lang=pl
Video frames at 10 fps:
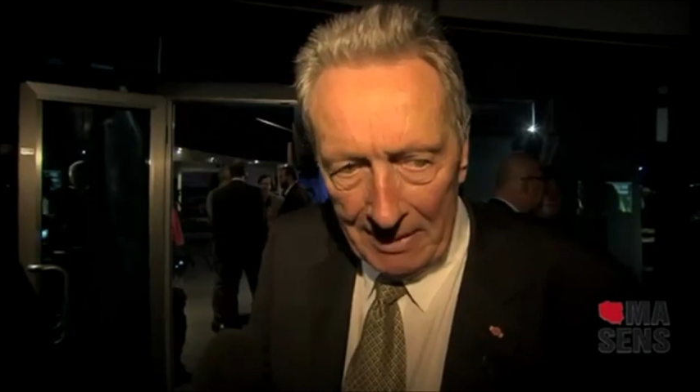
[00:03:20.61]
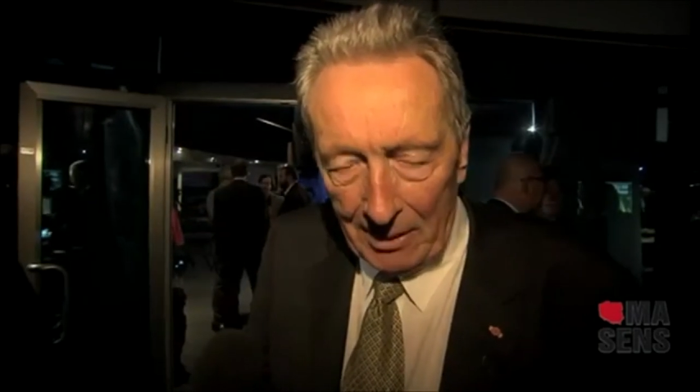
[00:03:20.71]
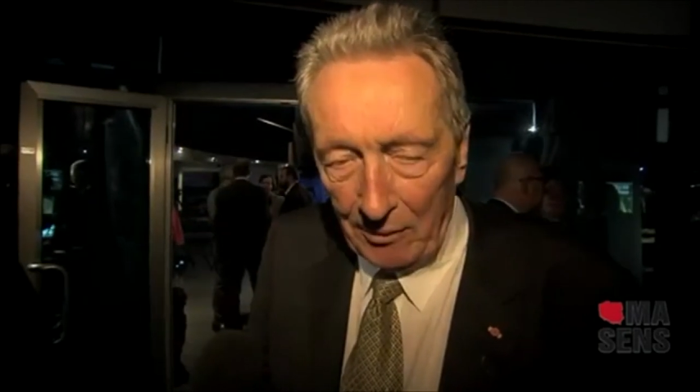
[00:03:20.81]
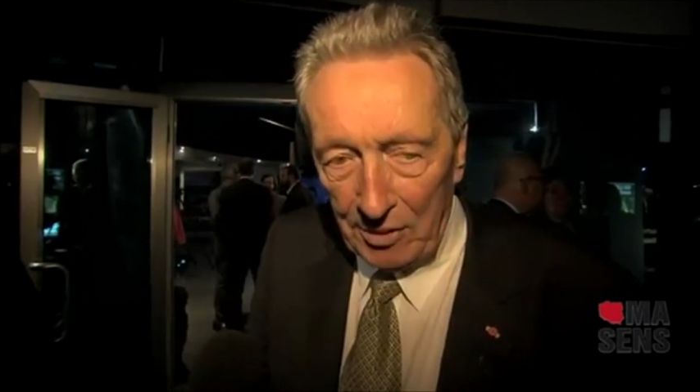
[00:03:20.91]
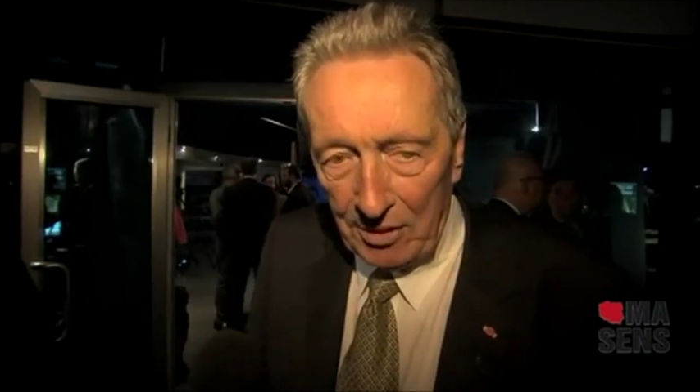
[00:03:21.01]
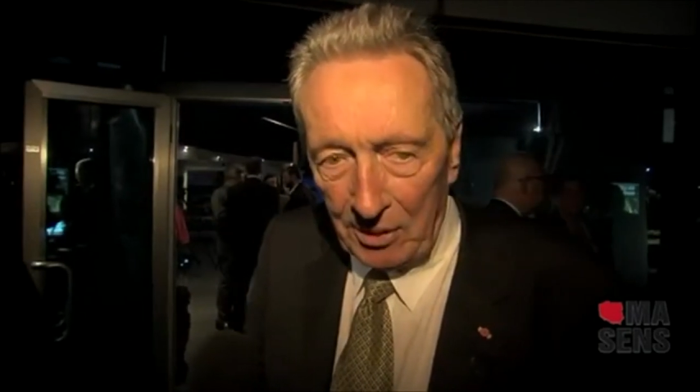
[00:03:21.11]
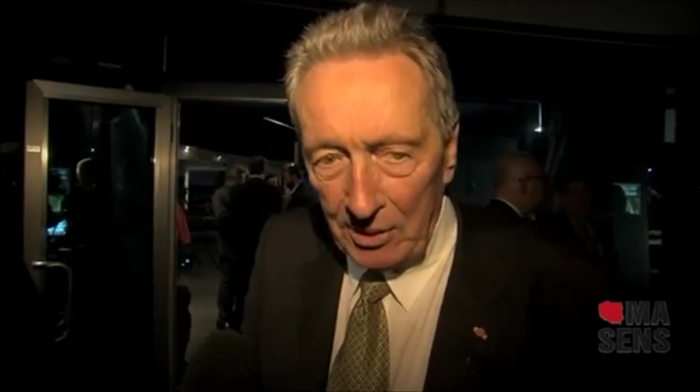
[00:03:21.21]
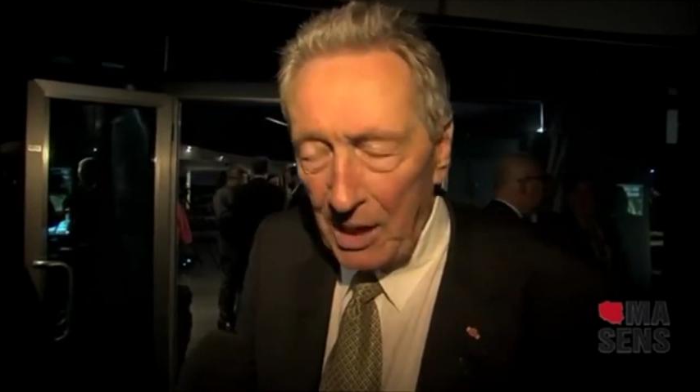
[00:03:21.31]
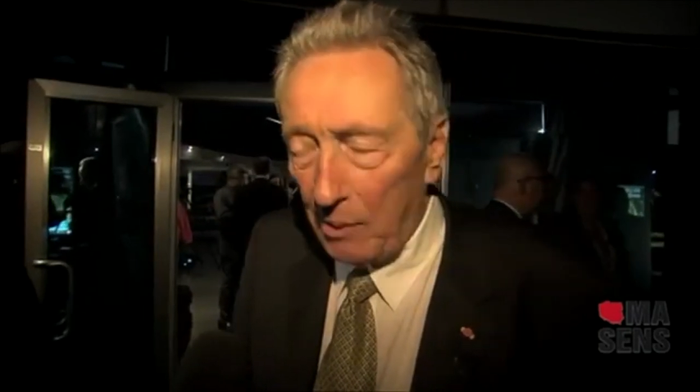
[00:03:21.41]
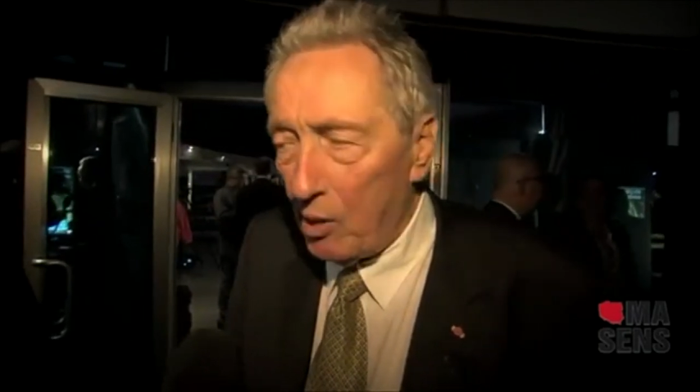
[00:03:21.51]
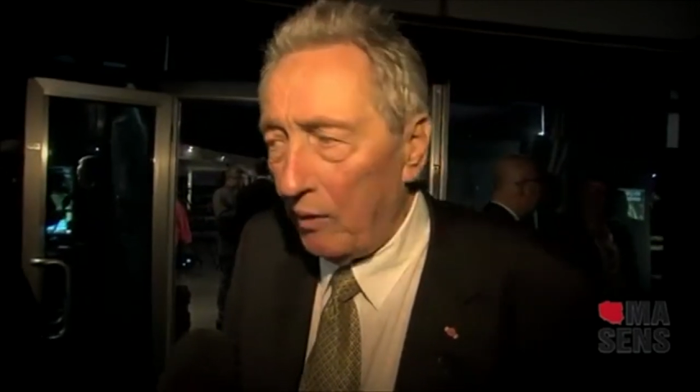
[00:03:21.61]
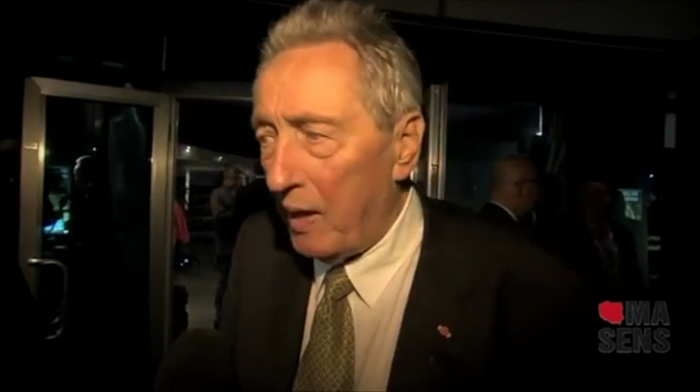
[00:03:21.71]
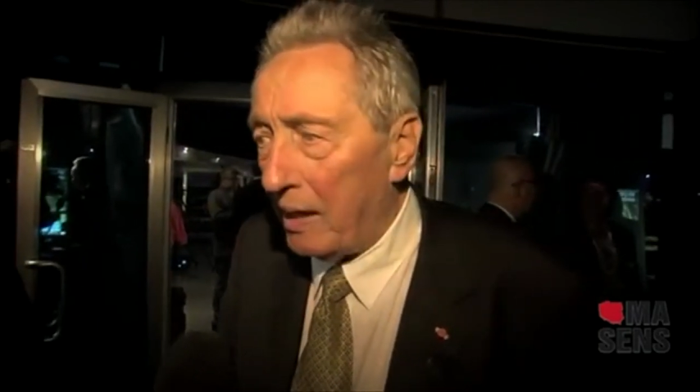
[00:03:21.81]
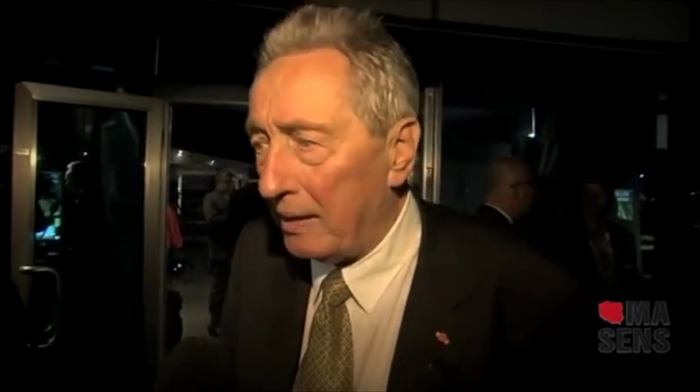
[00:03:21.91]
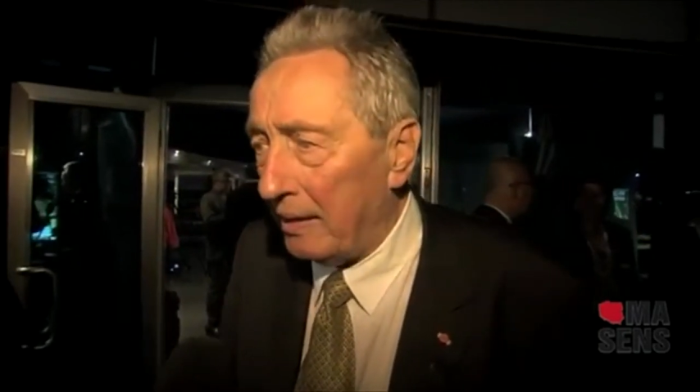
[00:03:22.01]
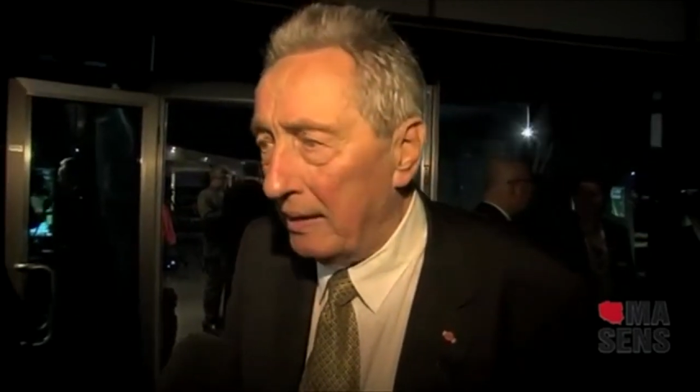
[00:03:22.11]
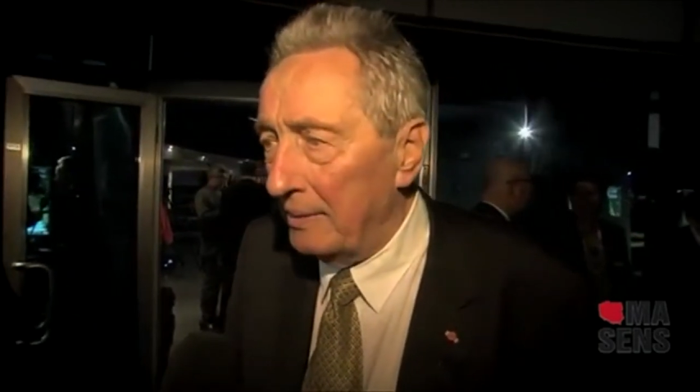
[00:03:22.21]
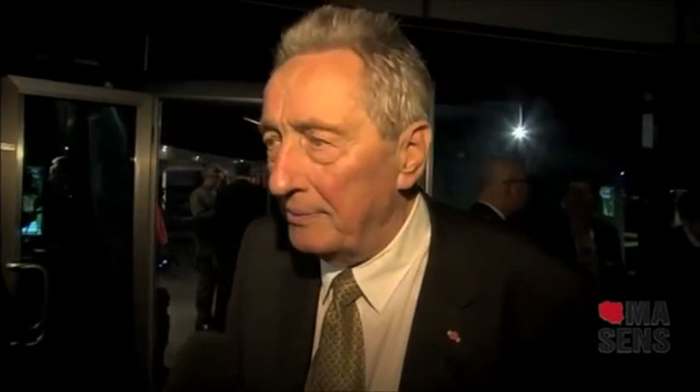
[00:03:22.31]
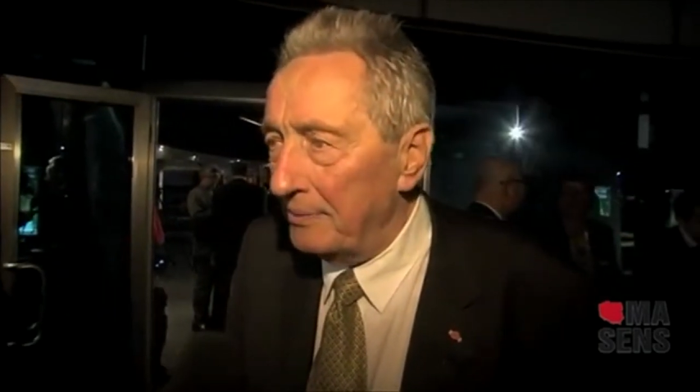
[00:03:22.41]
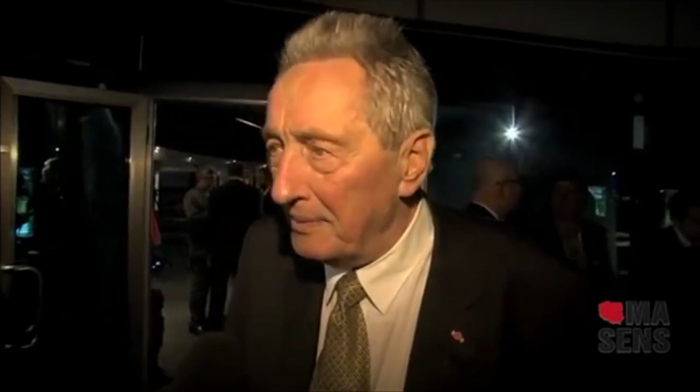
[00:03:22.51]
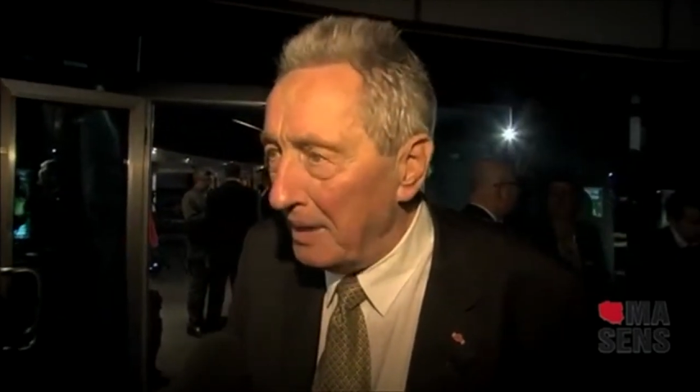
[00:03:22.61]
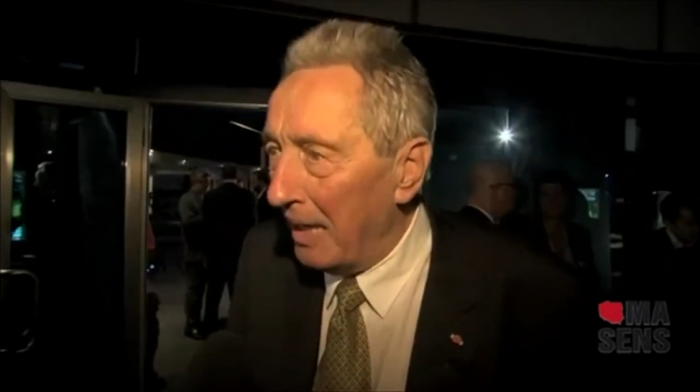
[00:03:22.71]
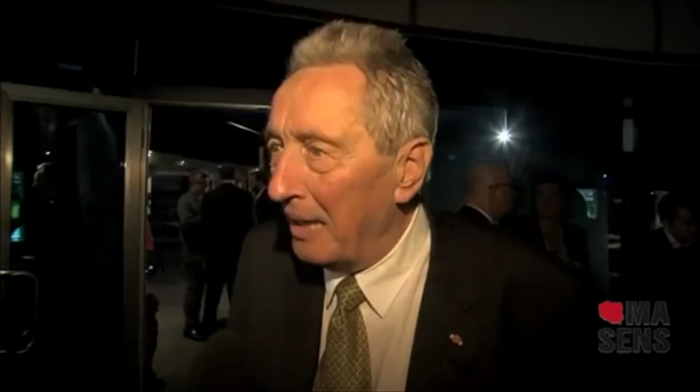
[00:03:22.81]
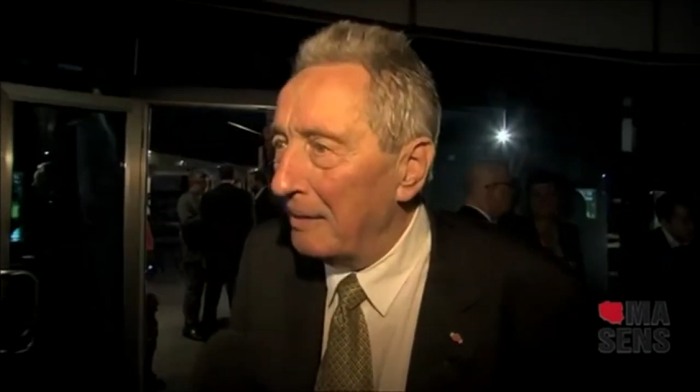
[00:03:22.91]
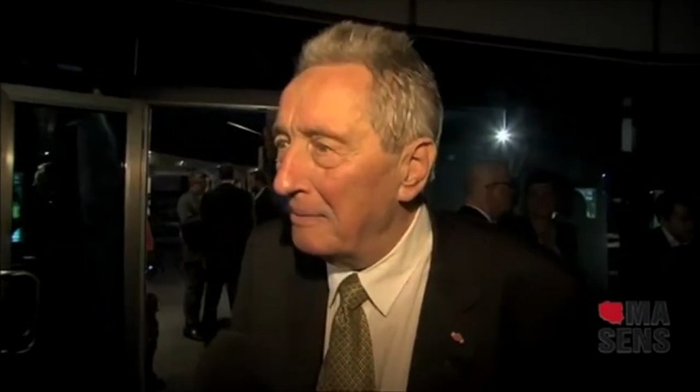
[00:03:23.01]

to wszystko diabła warte. Nie,